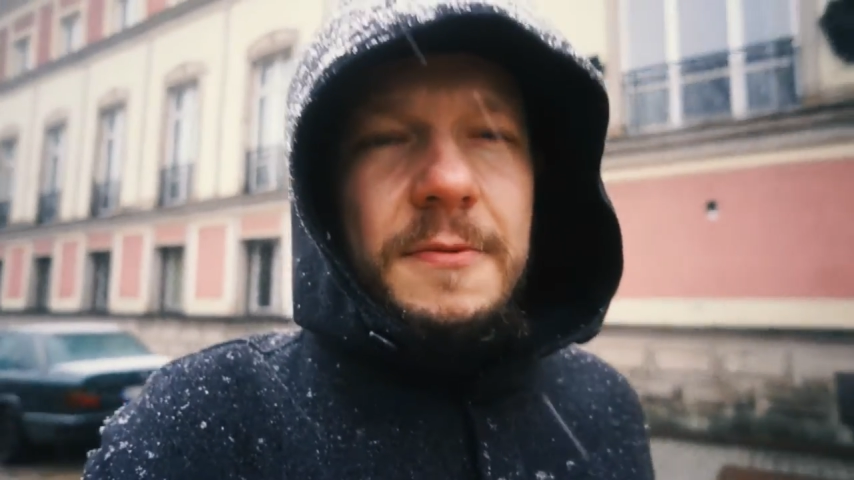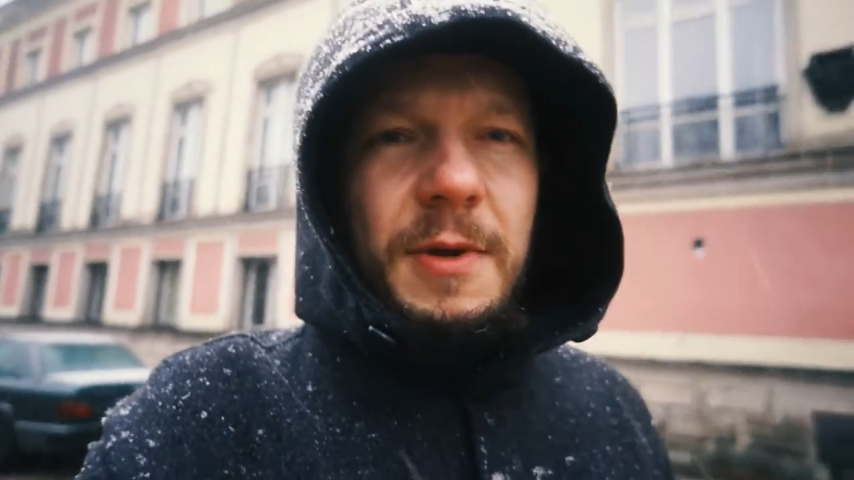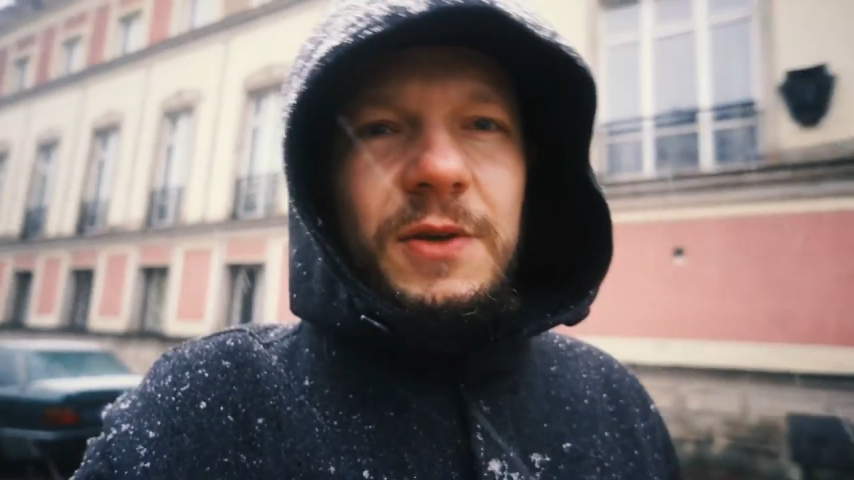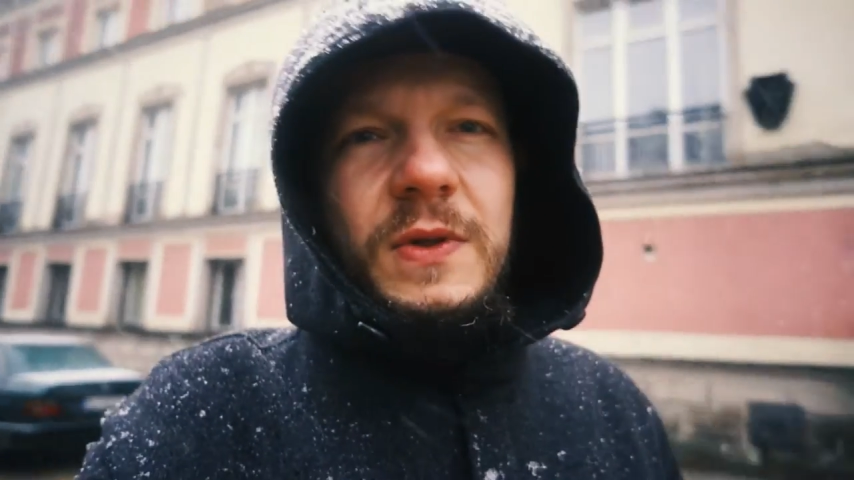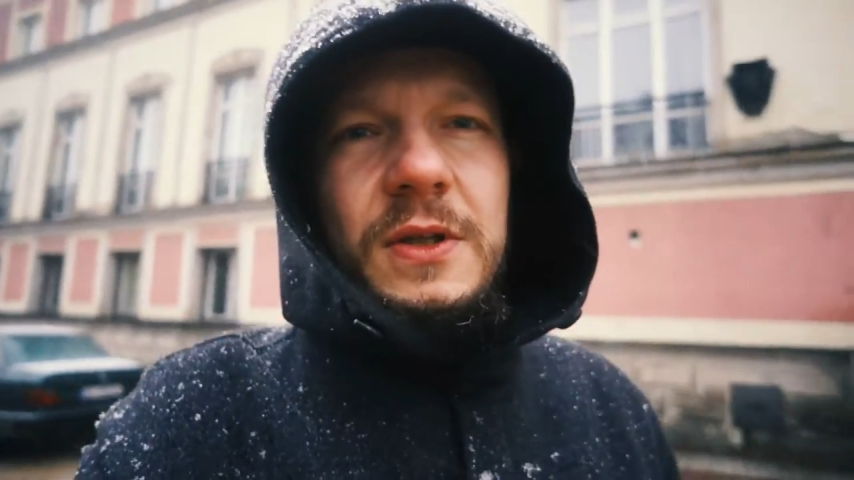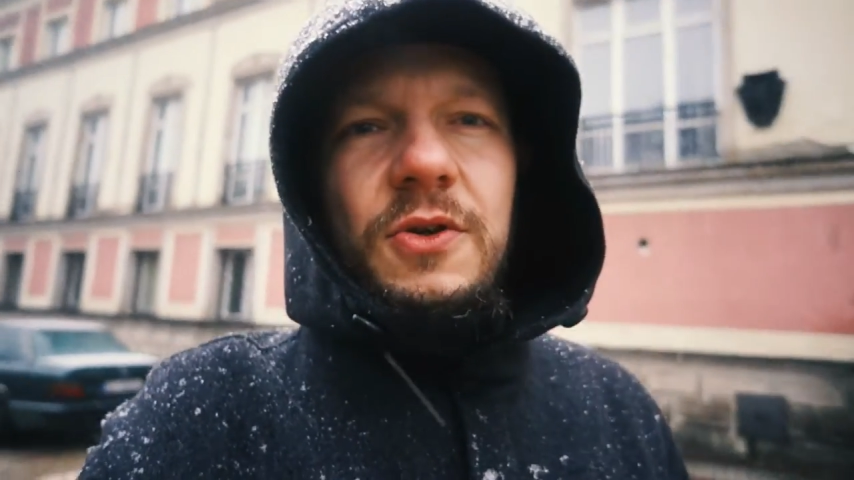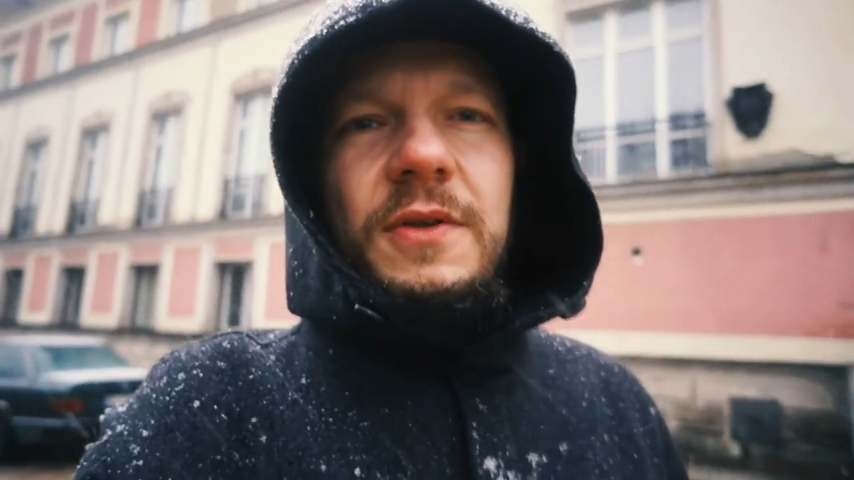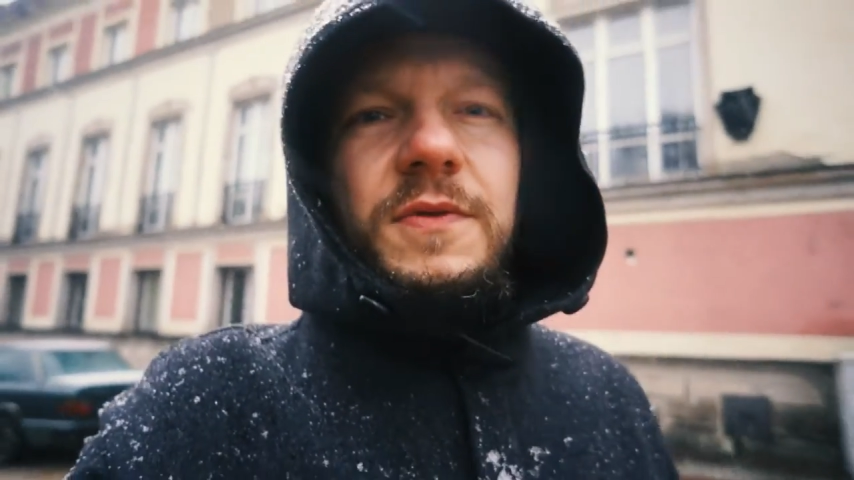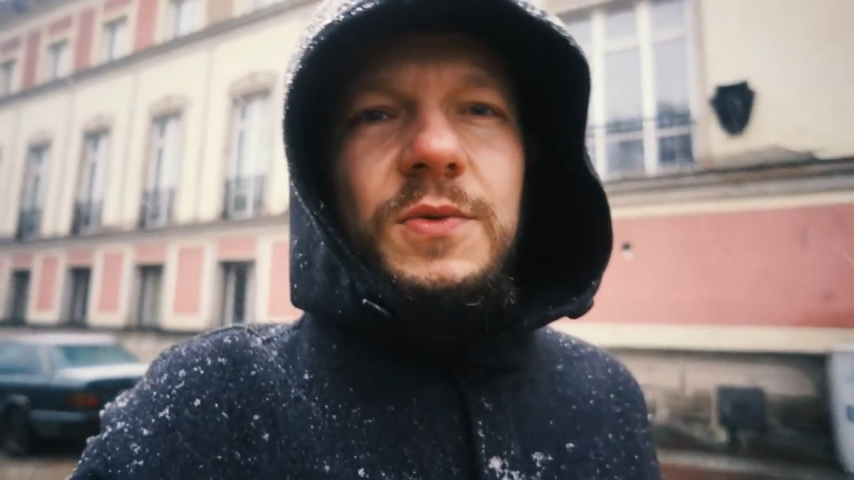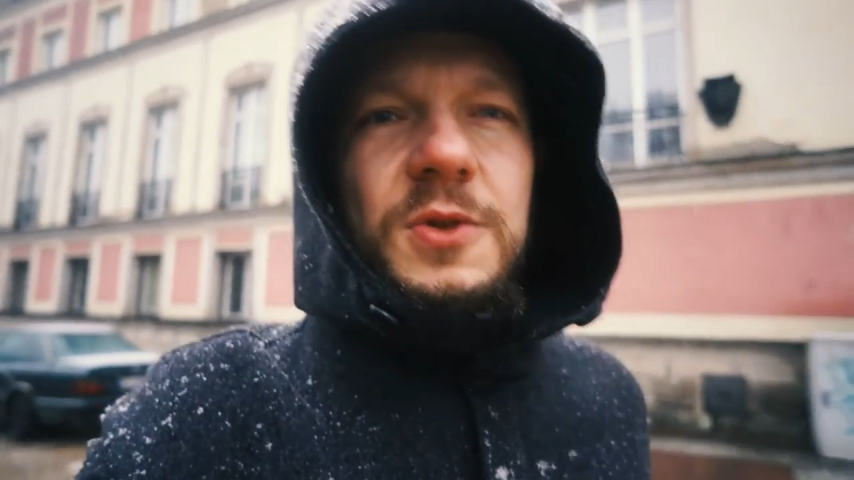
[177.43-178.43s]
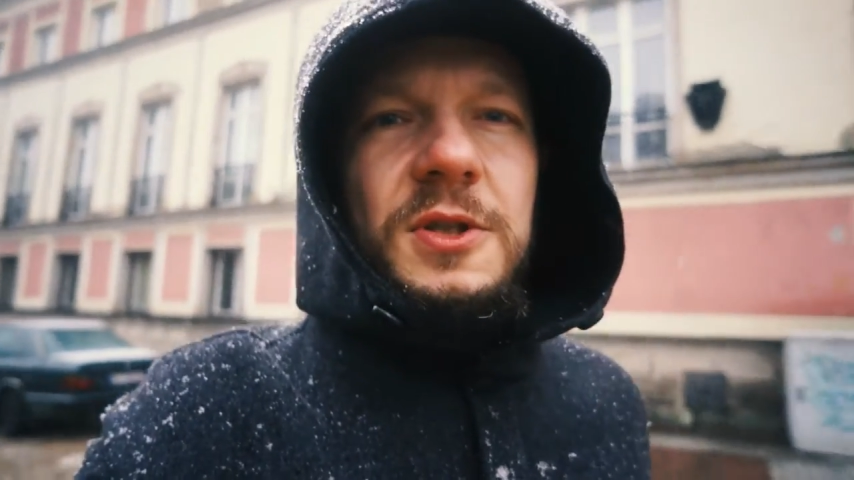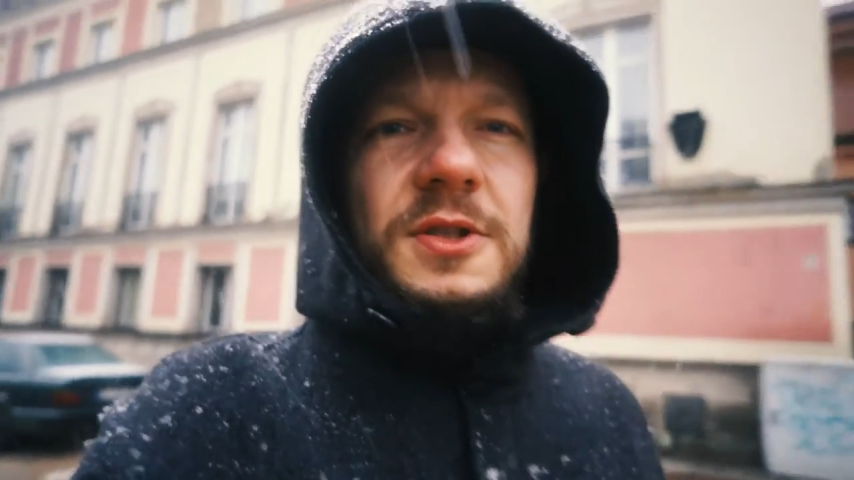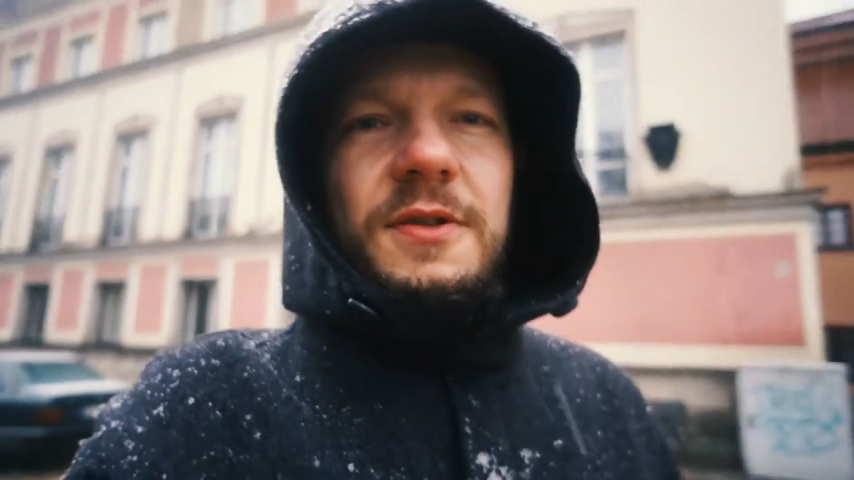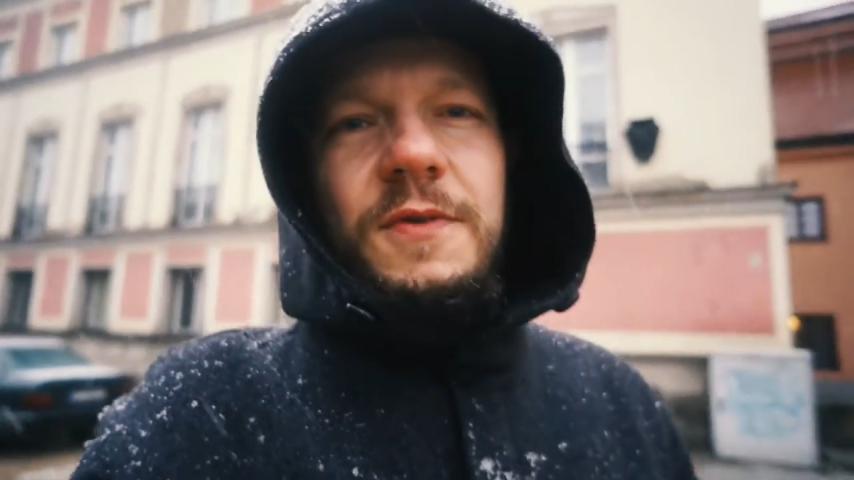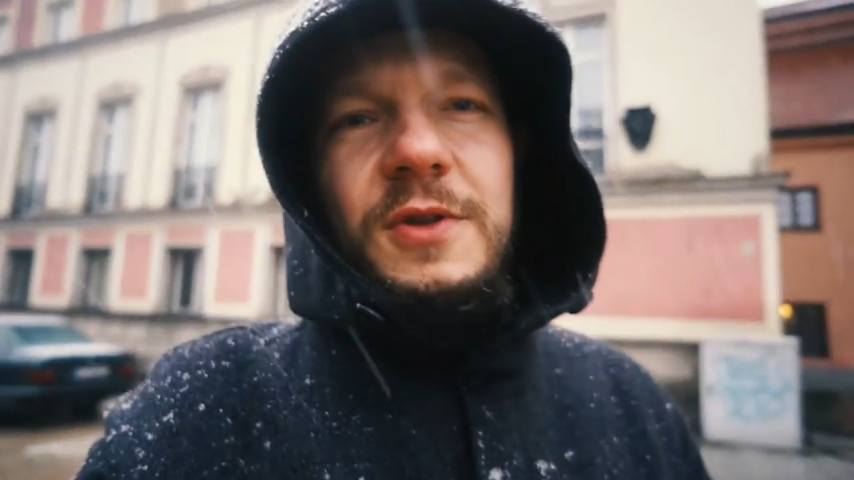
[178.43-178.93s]
mają tylko i wyłącznie
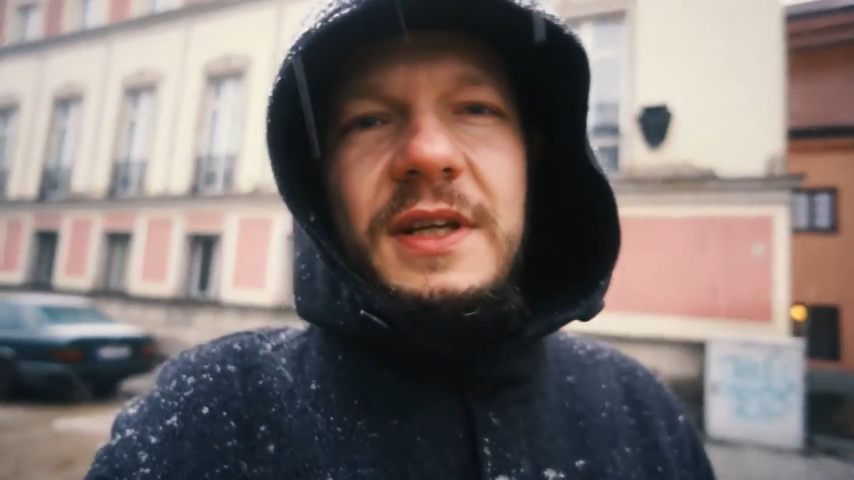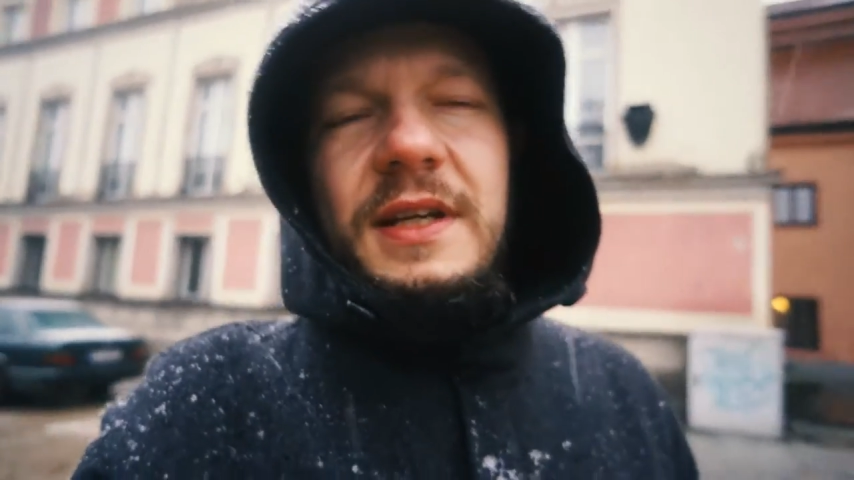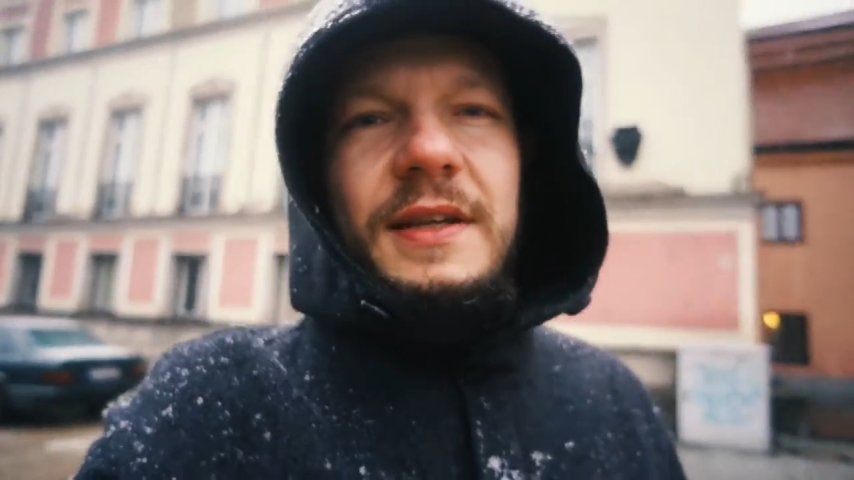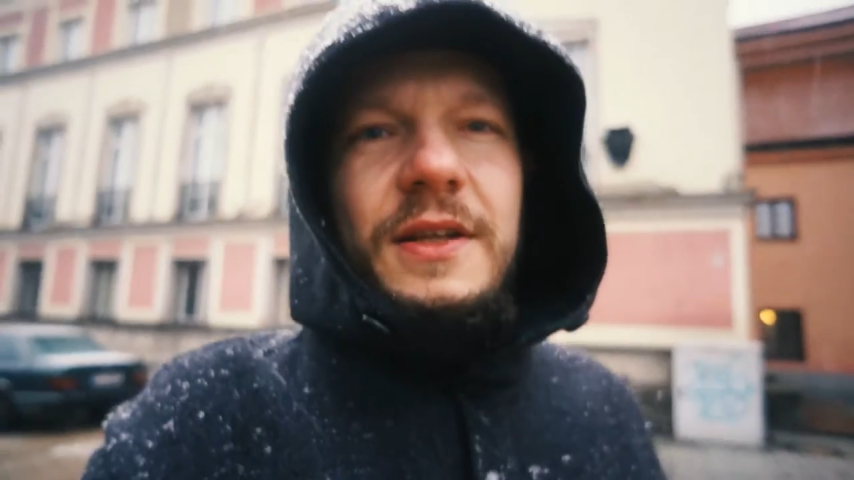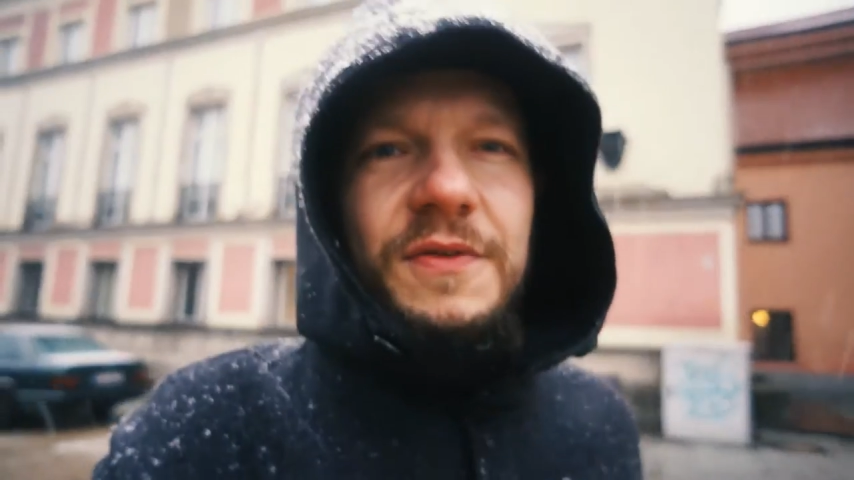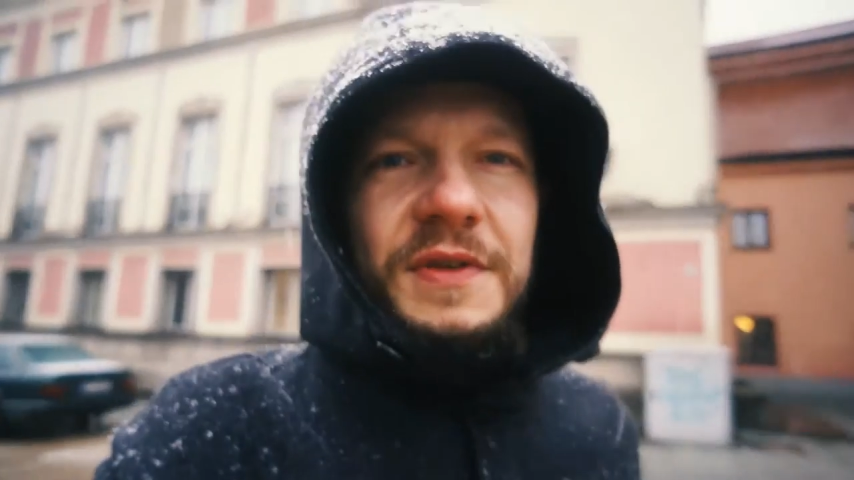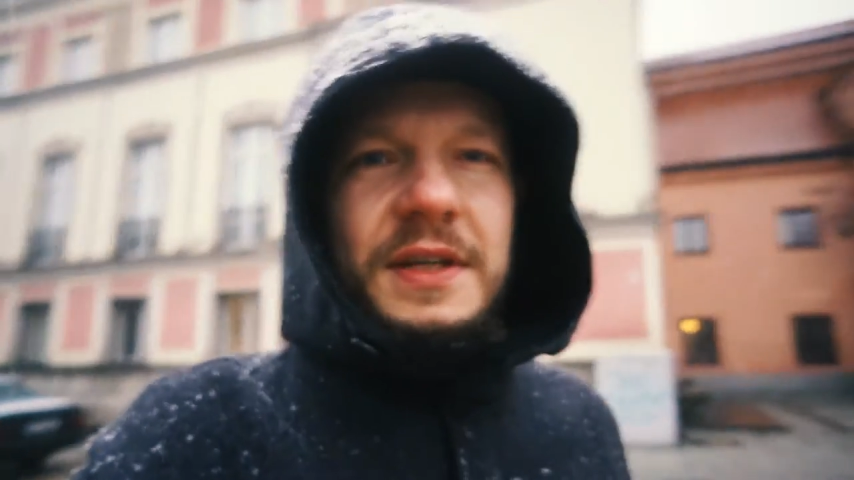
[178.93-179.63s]
czerwone i granatowe